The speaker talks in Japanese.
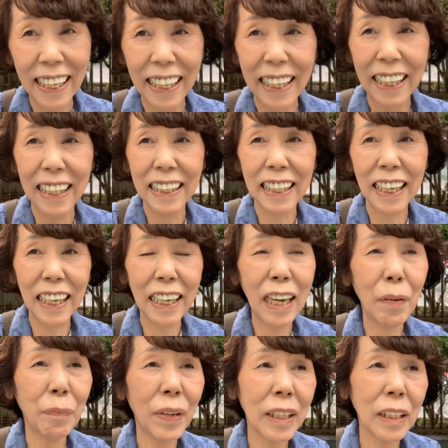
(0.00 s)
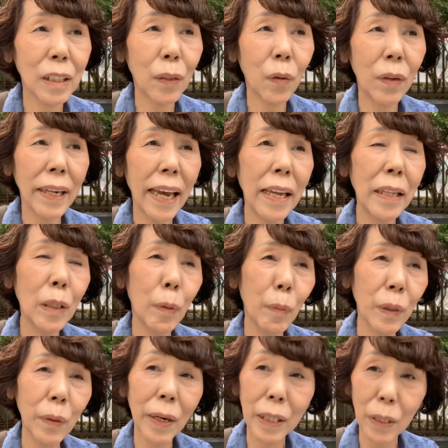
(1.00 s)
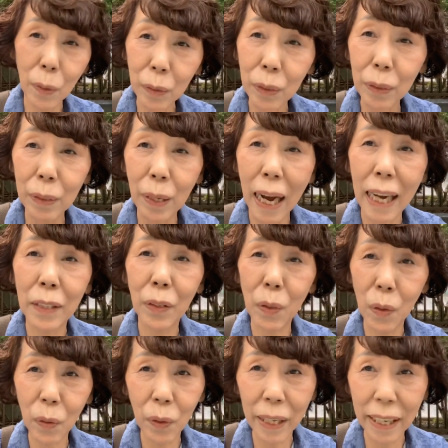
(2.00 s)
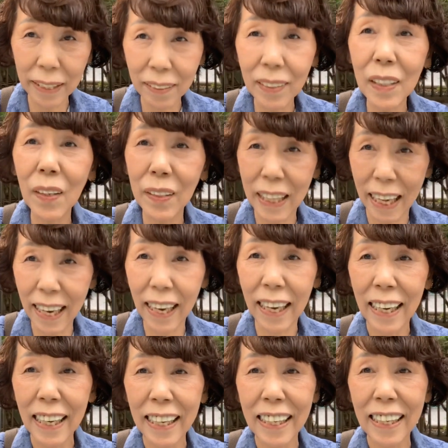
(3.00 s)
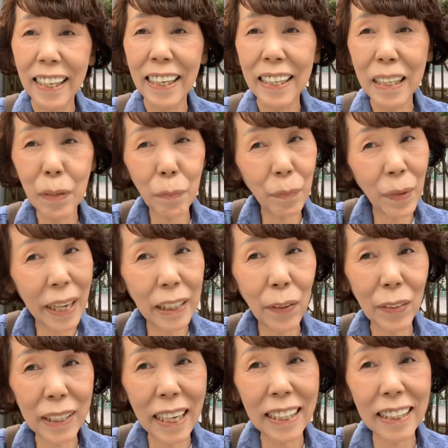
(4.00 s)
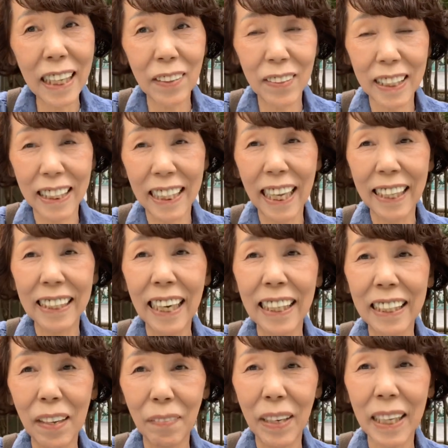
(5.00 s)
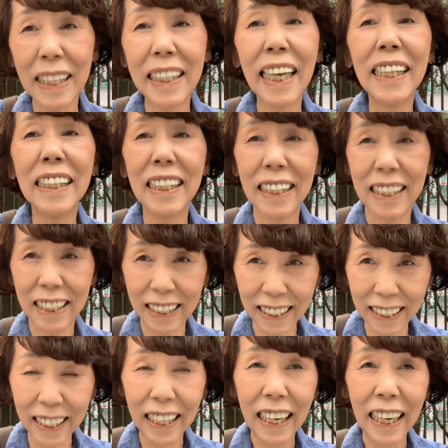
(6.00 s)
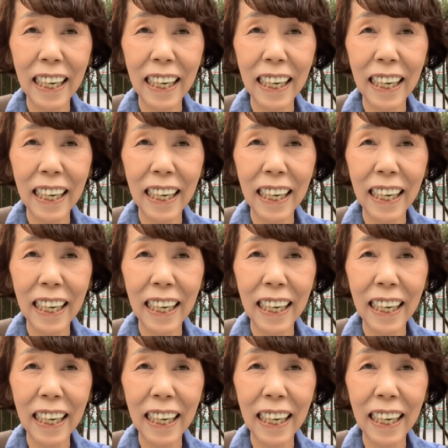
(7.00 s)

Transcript: でやっぱりそこら辺のものはよく汚れるので、頻繁にお洗濯しなきゃいけませんし、